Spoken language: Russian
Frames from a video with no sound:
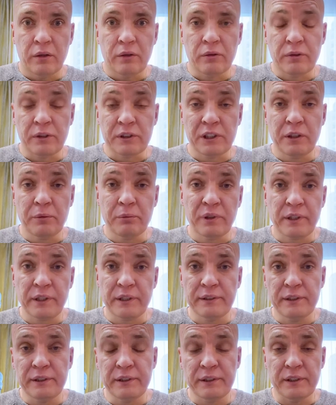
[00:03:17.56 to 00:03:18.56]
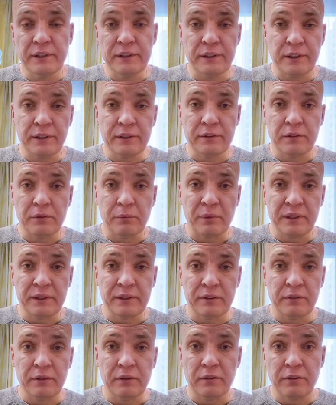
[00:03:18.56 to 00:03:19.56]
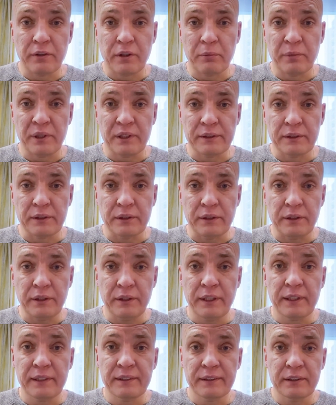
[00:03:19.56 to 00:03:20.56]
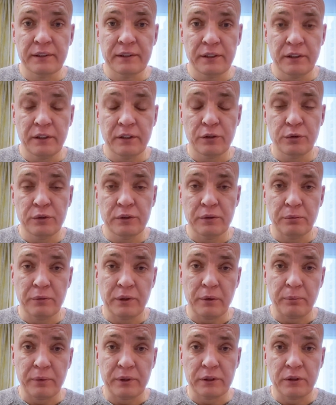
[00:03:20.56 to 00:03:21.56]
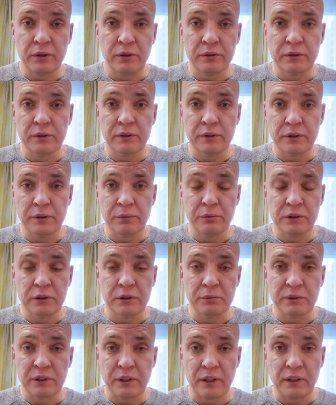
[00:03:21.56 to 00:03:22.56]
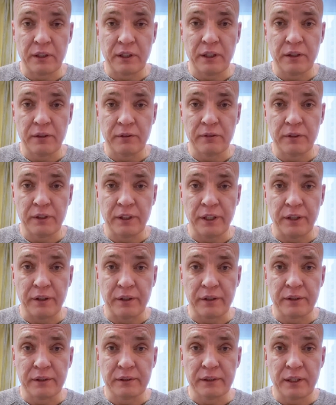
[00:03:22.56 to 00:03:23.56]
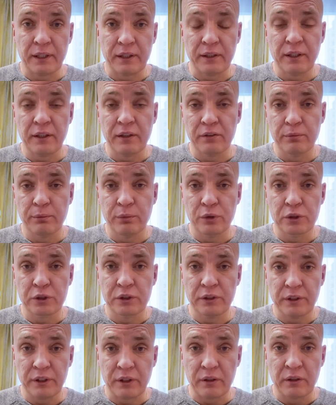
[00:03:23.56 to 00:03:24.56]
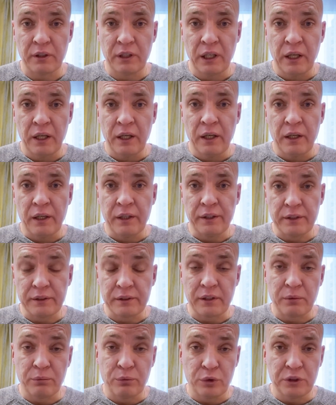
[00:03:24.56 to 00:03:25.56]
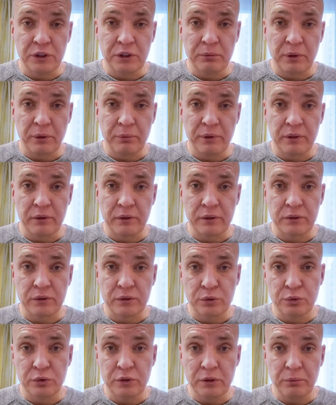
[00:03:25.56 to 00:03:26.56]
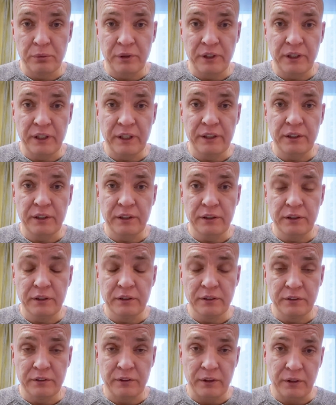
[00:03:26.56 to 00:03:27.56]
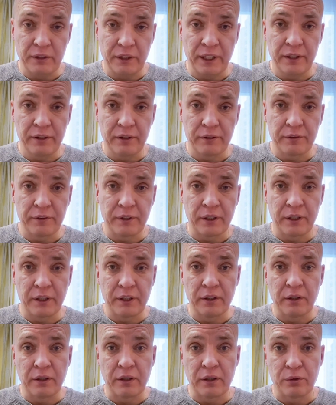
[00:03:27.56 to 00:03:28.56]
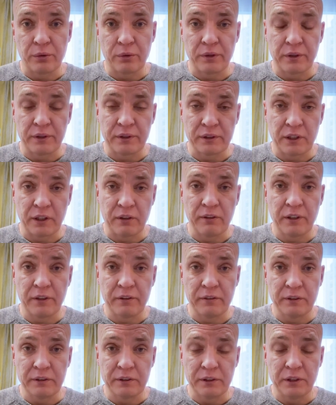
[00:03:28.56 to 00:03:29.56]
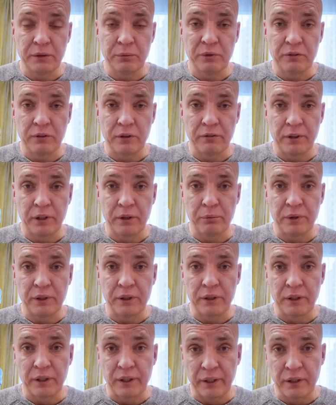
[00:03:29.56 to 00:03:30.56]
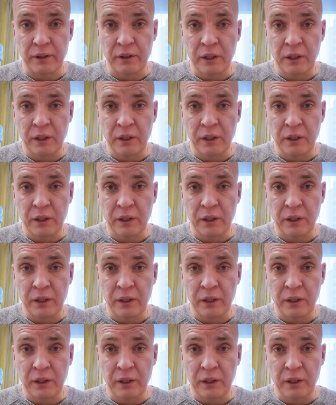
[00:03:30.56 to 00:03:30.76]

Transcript: Уважаемые российские средства массовой информации, не ассоциируйте меня, пожалуйста, с имиджем скандального тренера. Скандалов больше нет. Есть рабочие моменты с судьями, и я не единственный тренер в КХЛ, который разговаривает с ними во время игры.